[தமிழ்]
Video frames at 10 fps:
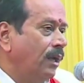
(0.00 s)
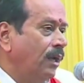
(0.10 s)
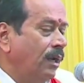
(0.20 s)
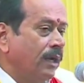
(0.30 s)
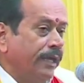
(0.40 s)

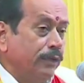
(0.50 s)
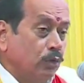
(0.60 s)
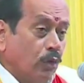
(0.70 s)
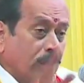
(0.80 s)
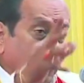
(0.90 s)

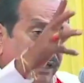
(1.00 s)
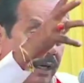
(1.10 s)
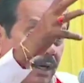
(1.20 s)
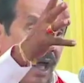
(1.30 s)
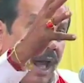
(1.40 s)
ஹிந்துக்கள்
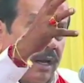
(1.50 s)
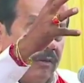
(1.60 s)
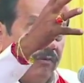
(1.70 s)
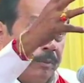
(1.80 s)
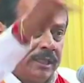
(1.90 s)
எல்லாரும்
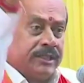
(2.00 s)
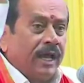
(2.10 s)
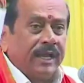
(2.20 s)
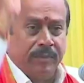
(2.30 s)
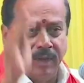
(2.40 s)

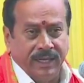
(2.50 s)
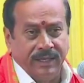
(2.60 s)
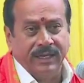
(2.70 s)
விபச்சாரி மகன்னு